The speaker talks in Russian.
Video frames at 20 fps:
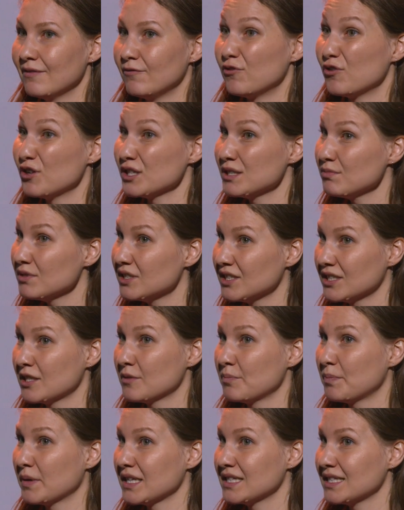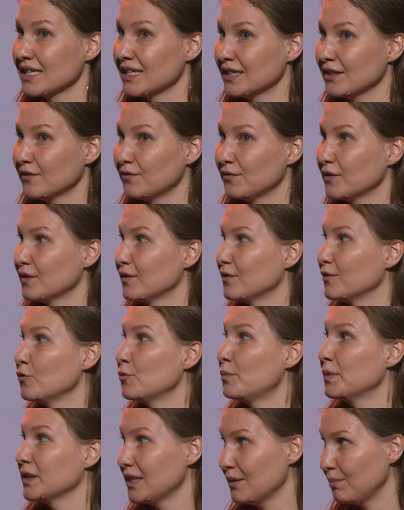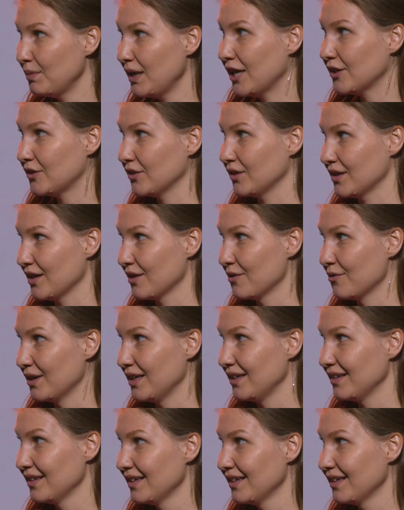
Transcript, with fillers: 80% употребляют алкоголь.